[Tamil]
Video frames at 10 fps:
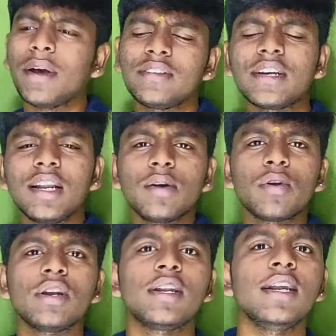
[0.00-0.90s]
பசங்களுக்கு
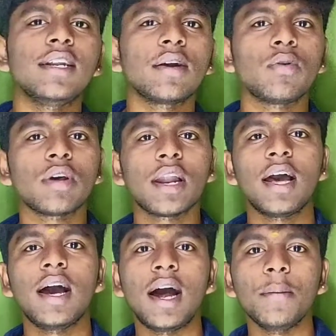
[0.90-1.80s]
ஒரு ட்ரீட்டா
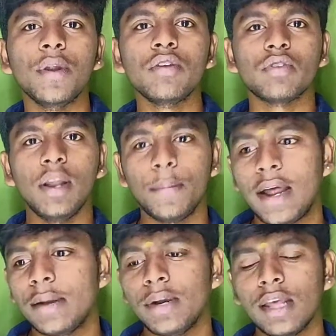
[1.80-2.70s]
கொடுக்கலாம் அப்படின்னு சொல்லி
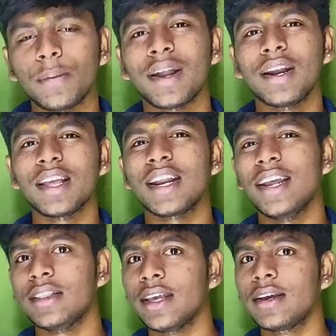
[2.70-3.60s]
பிளான் பண்ணியிருப்பாருன்னு
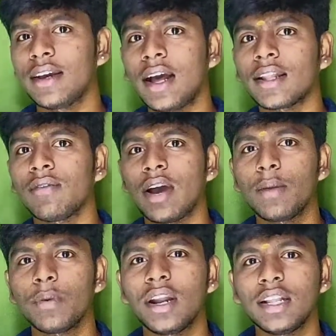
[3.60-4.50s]
நினைக்கிறேன் ஐ திங்க் அதான்
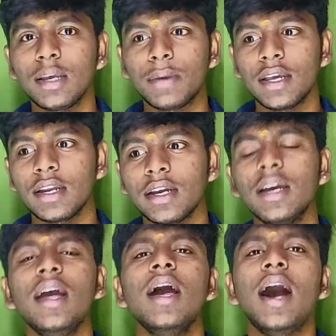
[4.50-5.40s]
வாய்ப்புகள் அதிகமா இருக்கு
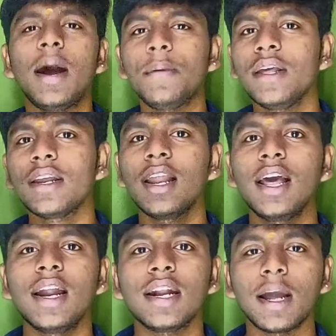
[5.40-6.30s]
அப்படி இருக்கிற
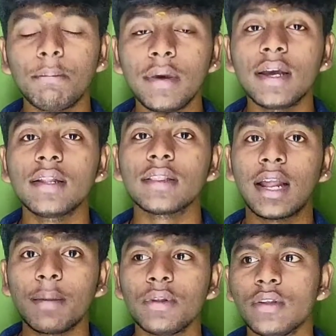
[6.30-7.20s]
நம்ம
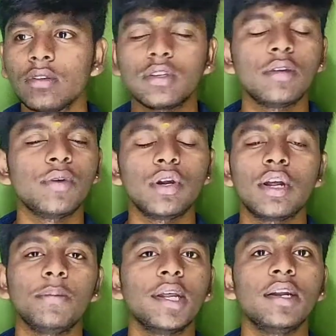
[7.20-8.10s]
தளபதி சிக்ஸ்டி
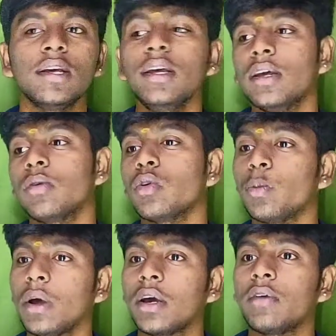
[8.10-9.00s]
ஃபைவோட அப்டேட்டு ஒரு
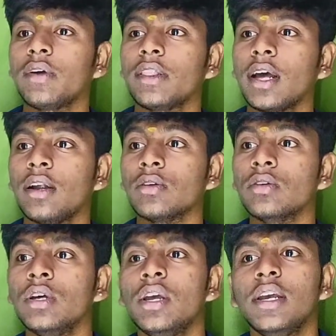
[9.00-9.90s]
பக்கம்
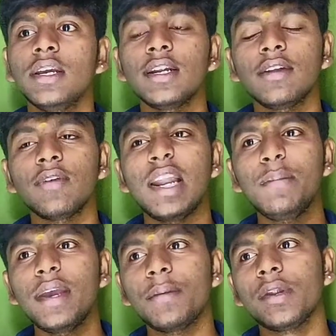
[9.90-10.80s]
வந்தாலும் இங்கிட்டு
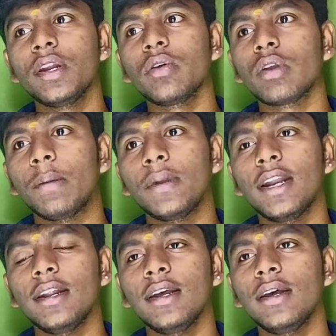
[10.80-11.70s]
வலிமை அப்படின்ற ஒரு
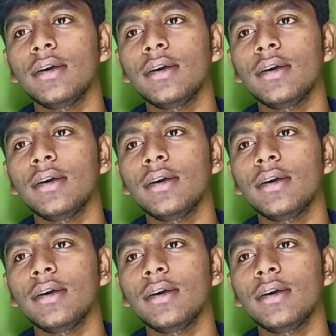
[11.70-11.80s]
அப்டேட்டு